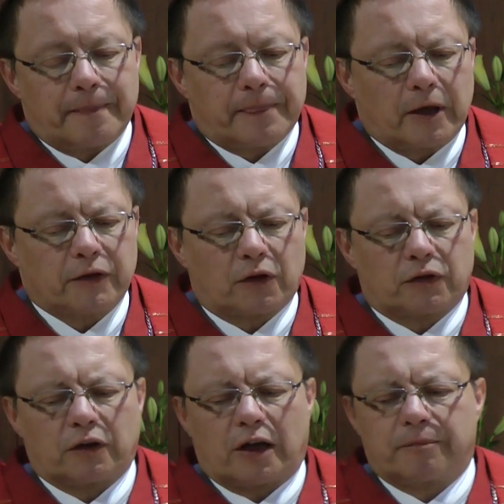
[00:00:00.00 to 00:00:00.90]
To jest to,
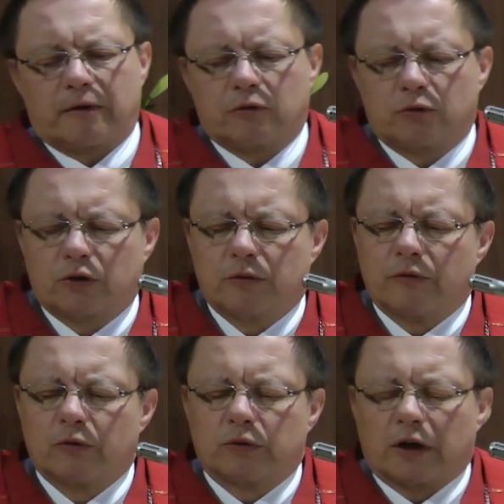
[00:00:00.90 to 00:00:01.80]
co Jan Paweł II
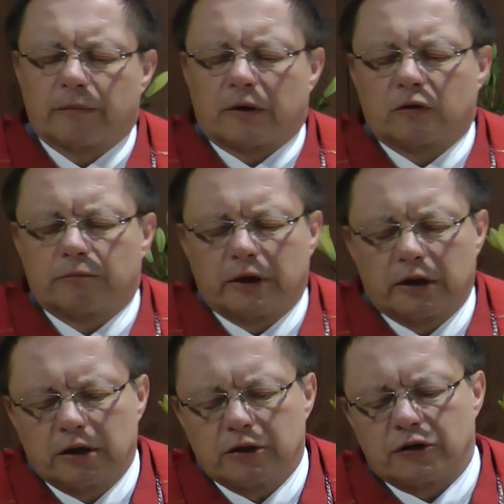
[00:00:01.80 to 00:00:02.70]
mówił tak bardzo
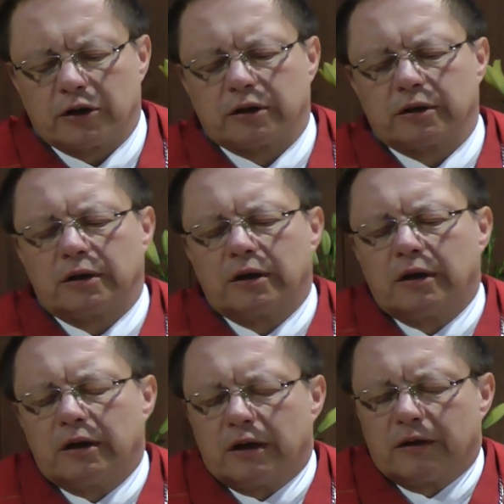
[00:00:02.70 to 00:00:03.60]
pięknie, że
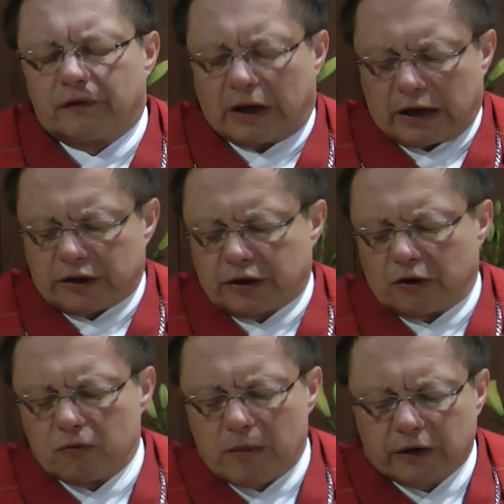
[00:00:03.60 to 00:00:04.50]
wiara się
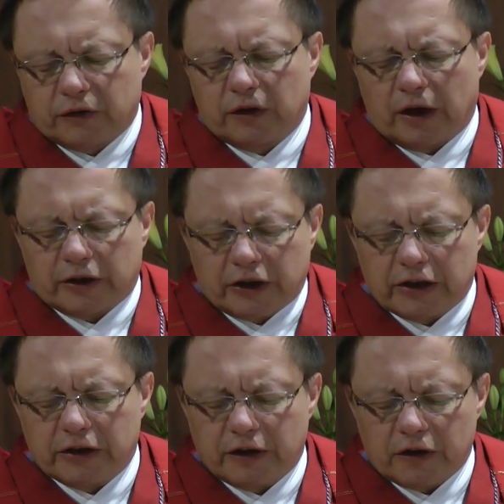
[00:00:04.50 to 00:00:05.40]
umacnia,
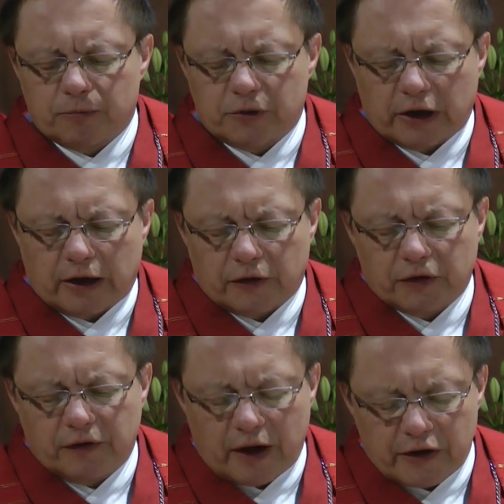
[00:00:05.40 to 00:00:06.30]
kiedy jest
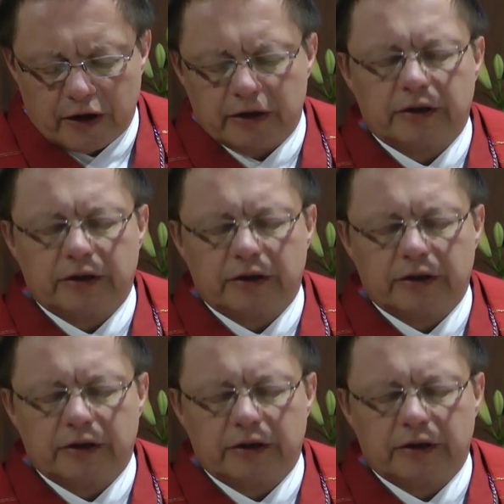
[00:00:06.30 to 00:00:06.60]
przekazywana.